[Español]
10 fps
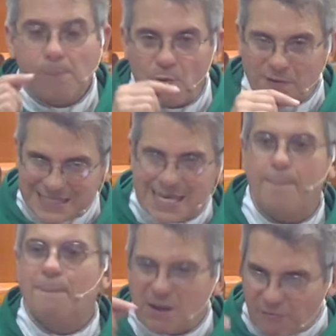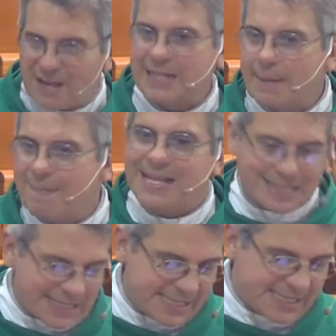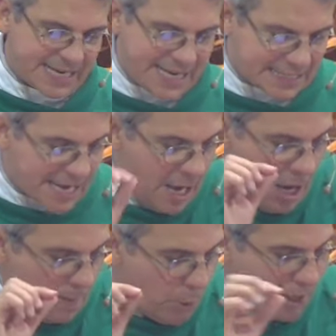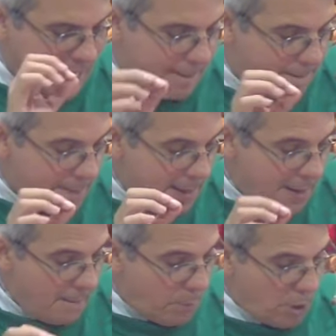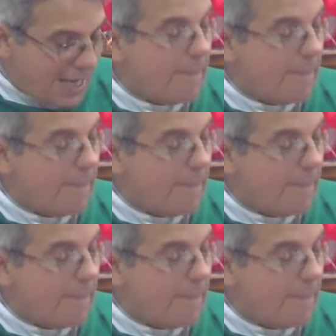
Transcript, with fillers: profecía perfectamente de Isaías, porque, porque